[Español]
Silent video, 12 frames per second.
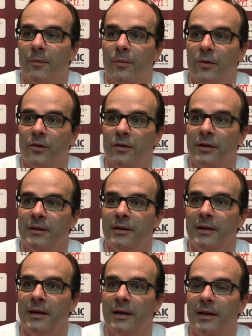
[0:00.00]
porque hoy en
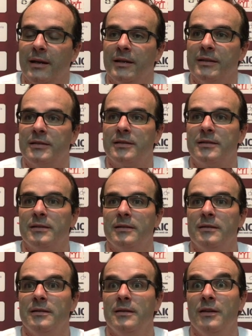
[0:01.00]
día es
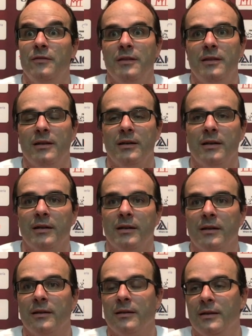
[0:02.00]
difícil,
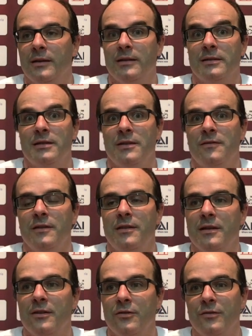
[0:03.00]
es
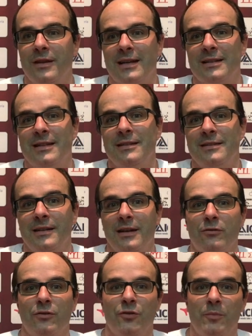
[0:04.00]
difícil ¿no? dejarte entrenar
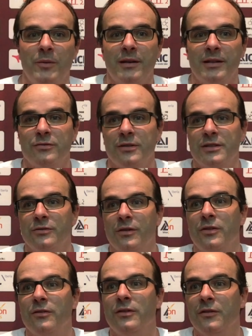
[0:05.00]
cuando pierdes una
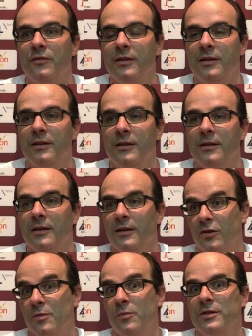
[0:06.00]
situación difícil
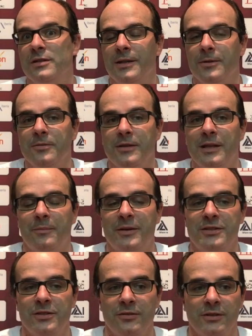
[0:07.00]
como esta, ¿no? y
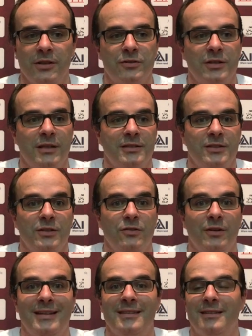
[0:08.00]
depresión. Y ellos han sido,
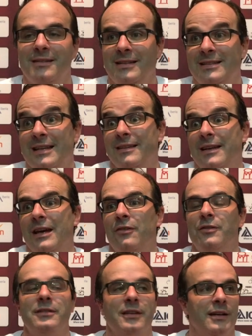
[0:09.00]
se han dejado
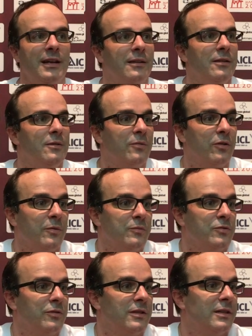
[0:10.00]
entrenar, pero por
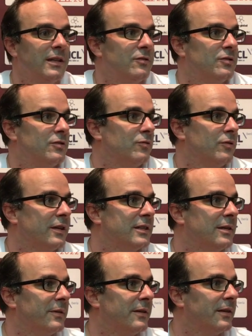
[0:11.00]
mucho que les diga yo, si tú no quieres
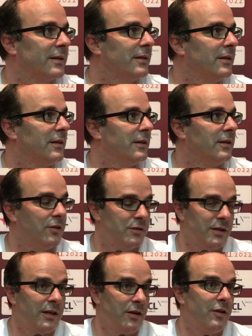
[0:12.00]
aprender, ellos
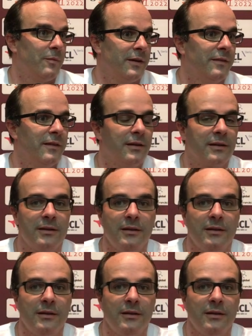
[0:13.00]
han querido aprender